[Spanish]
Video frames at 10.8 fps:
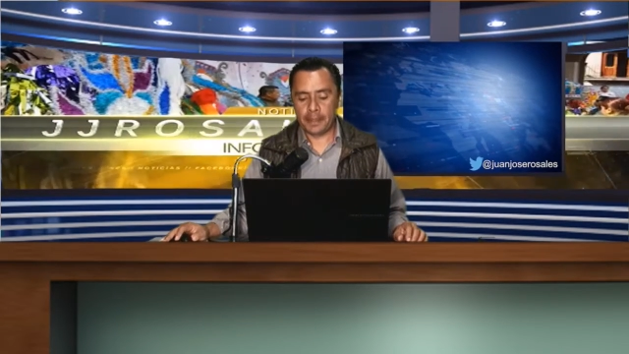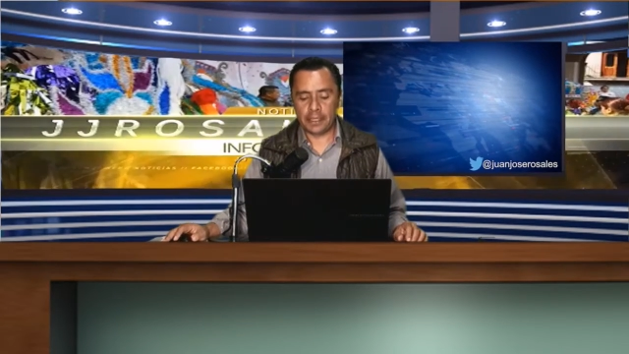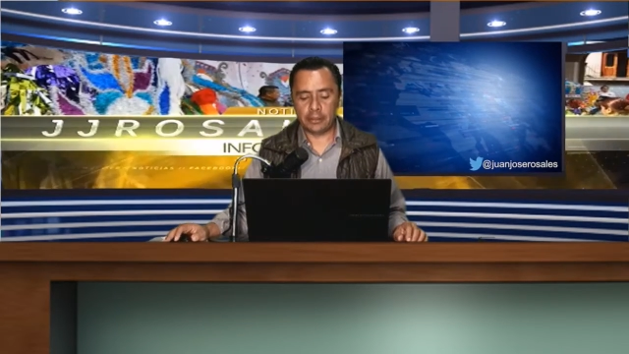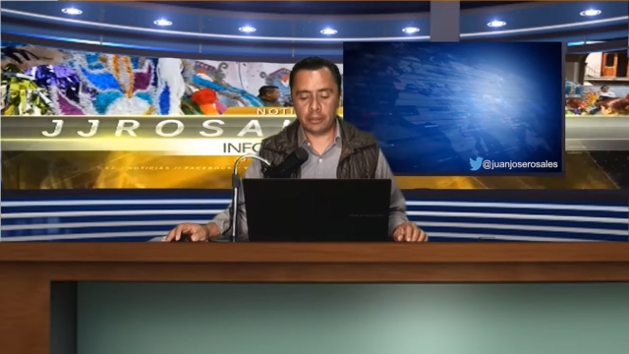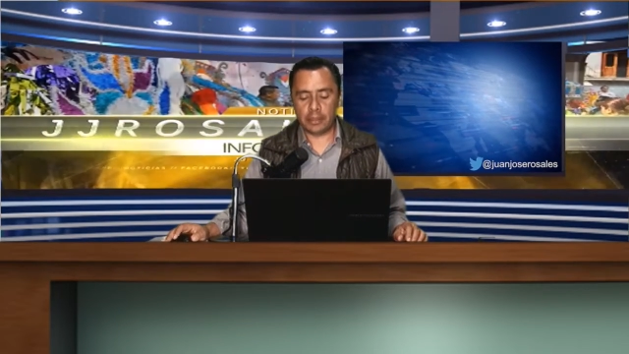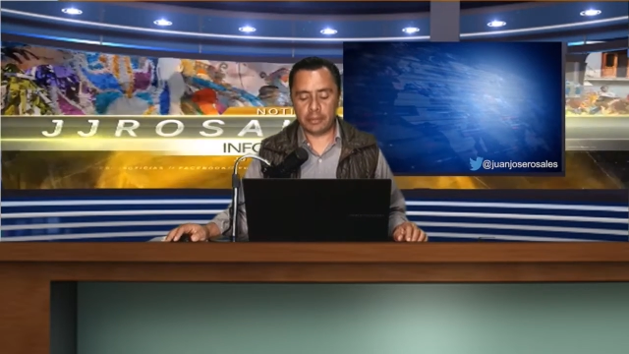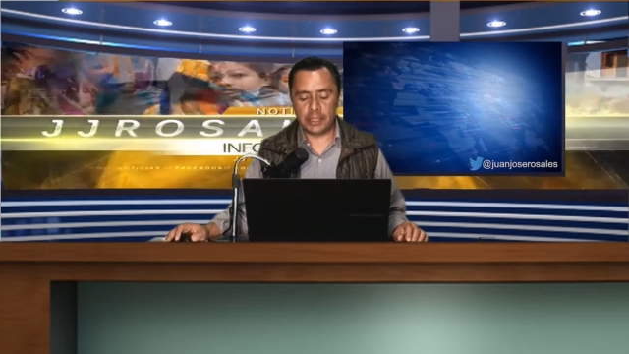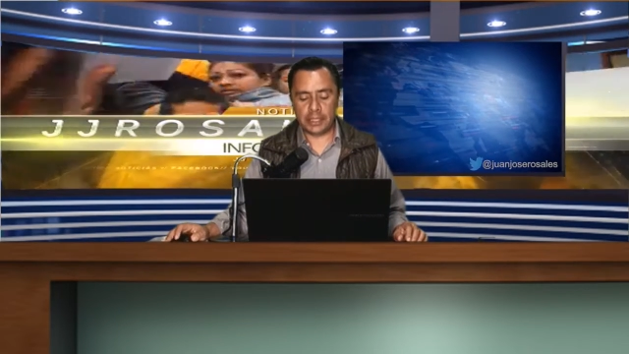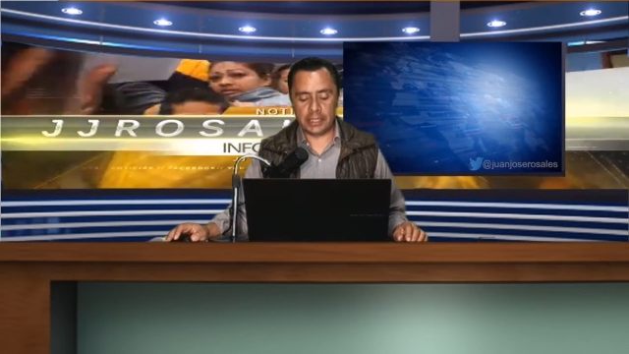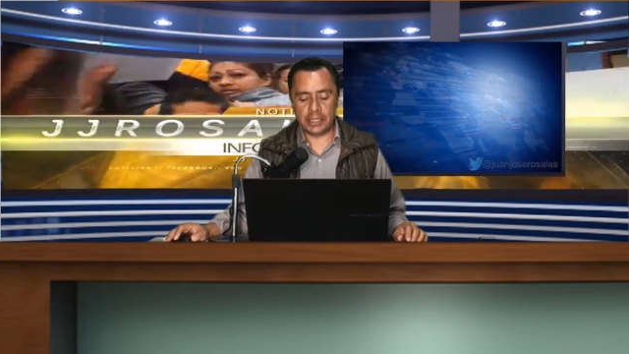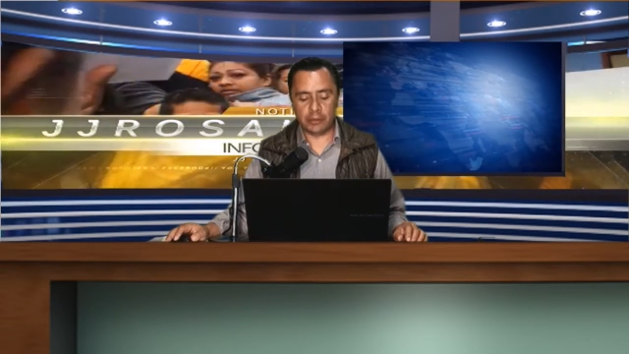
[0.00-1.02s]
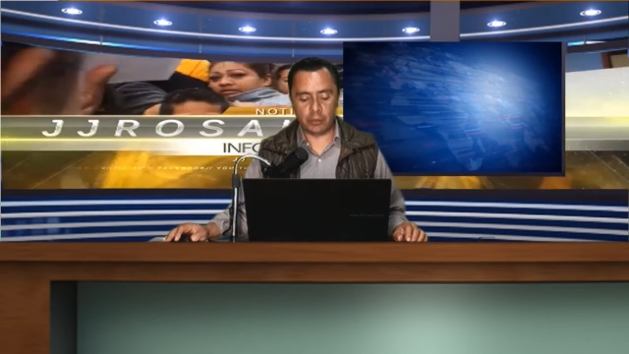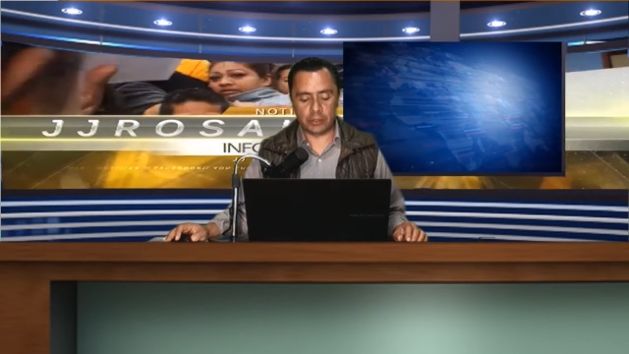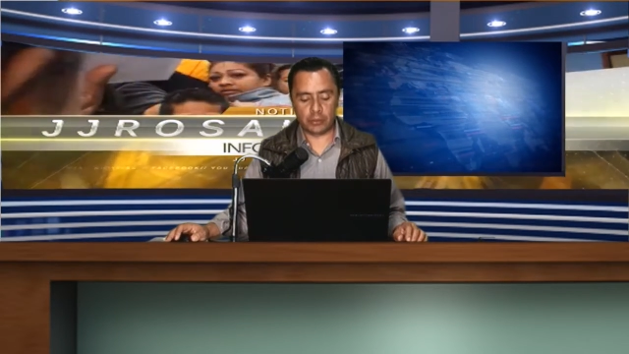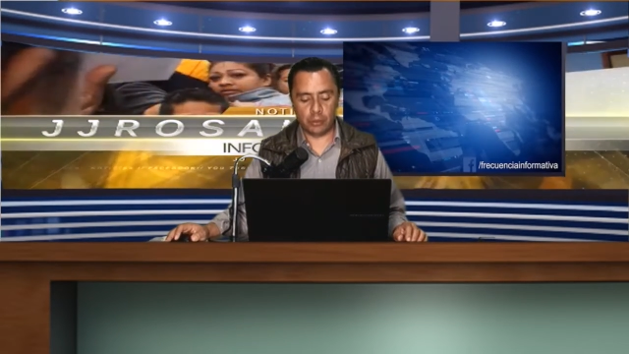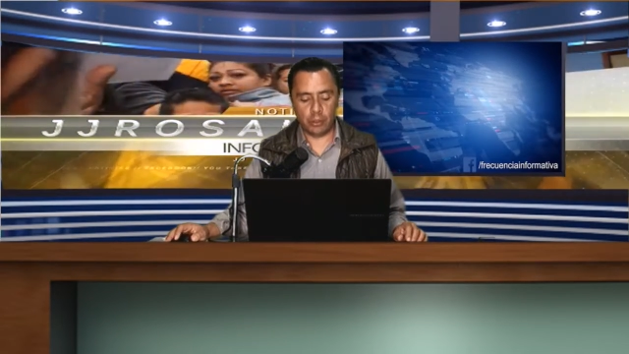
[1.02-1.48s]
que todavía tiene el
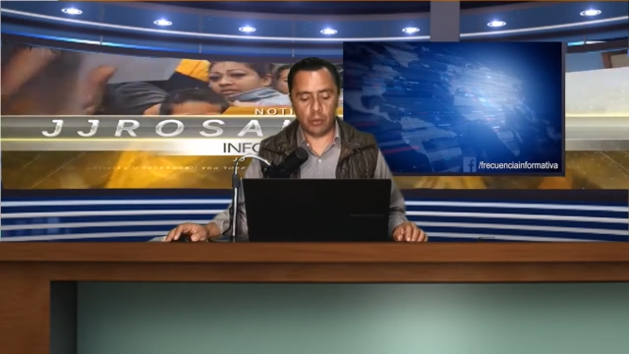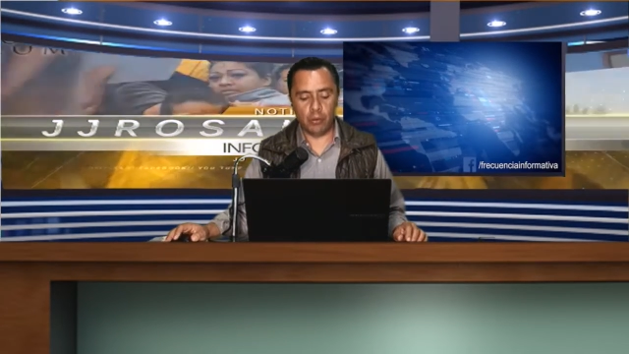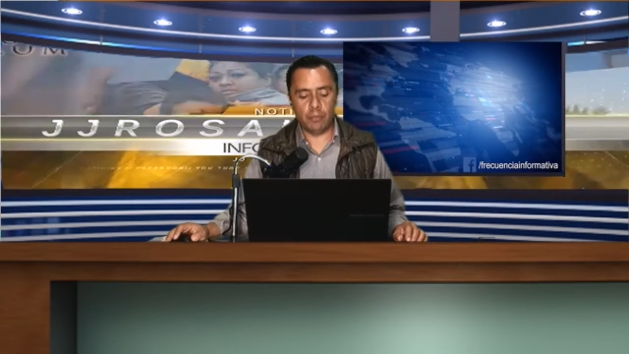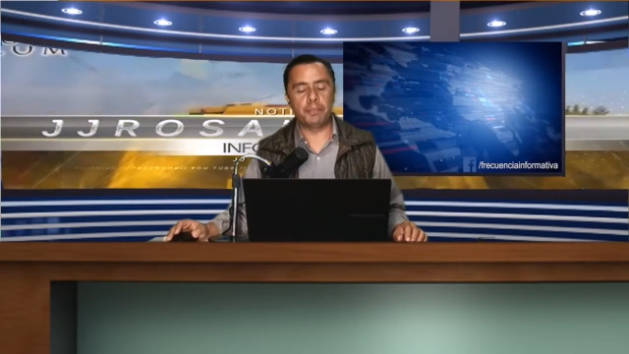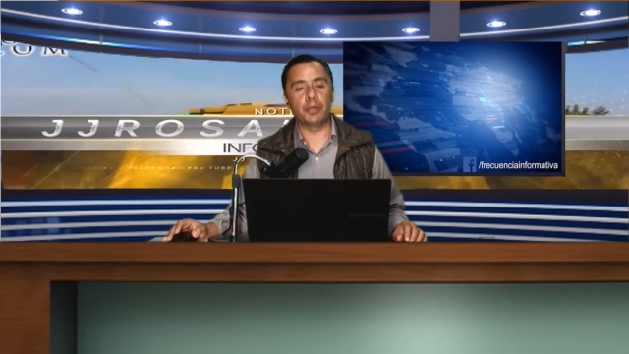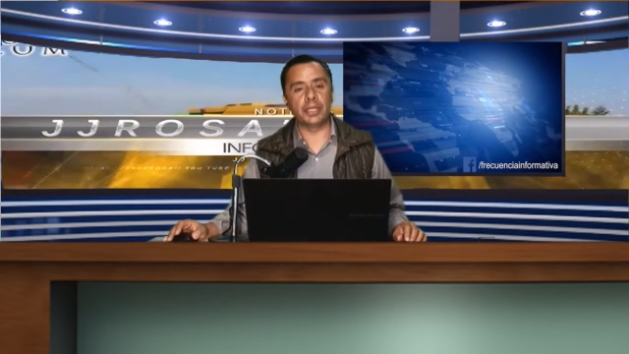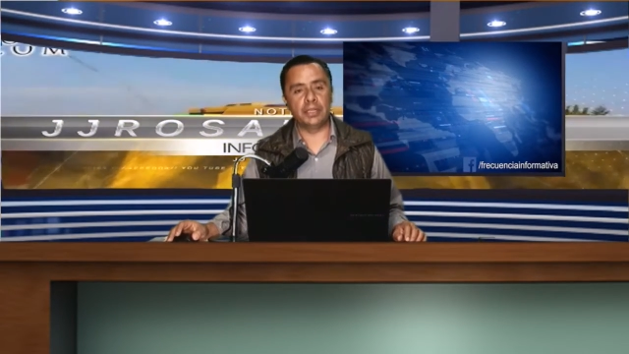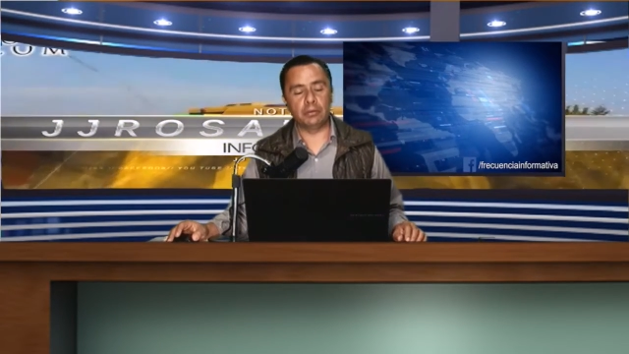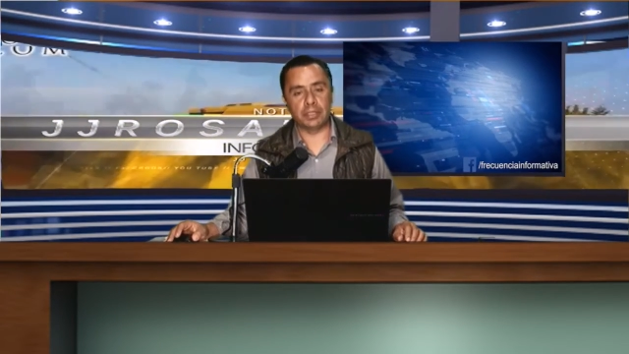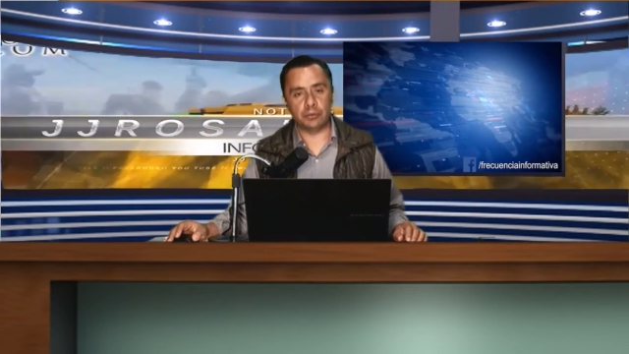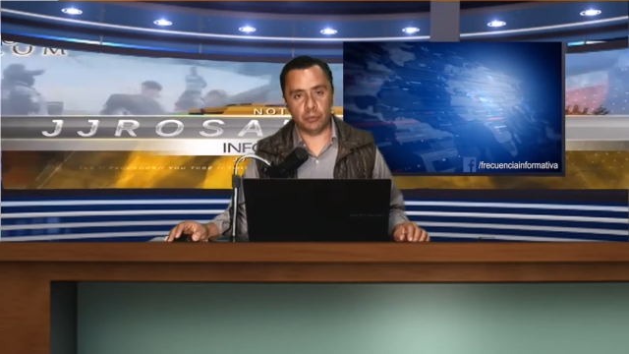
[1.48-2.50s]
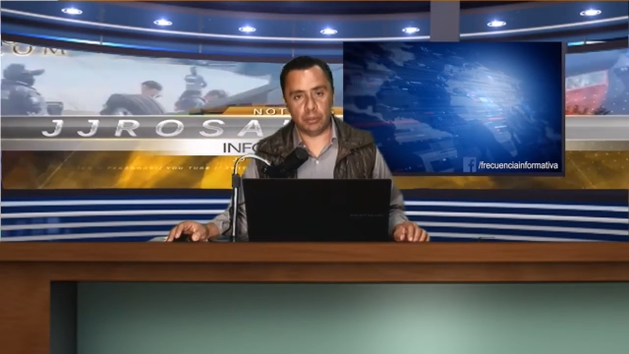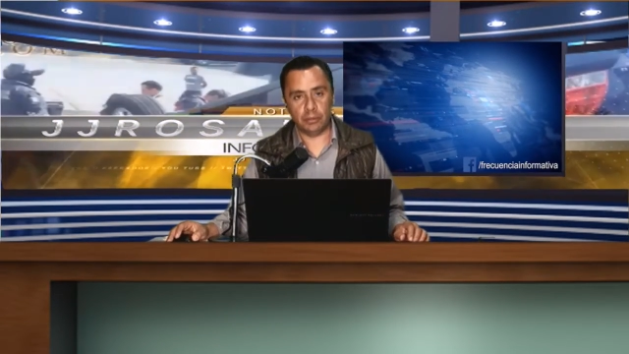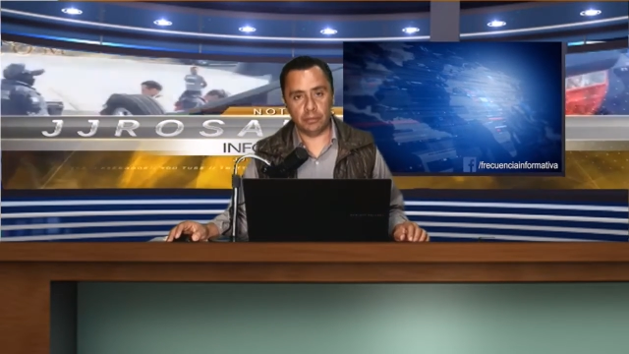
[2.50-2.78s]
corazón un poquito azul.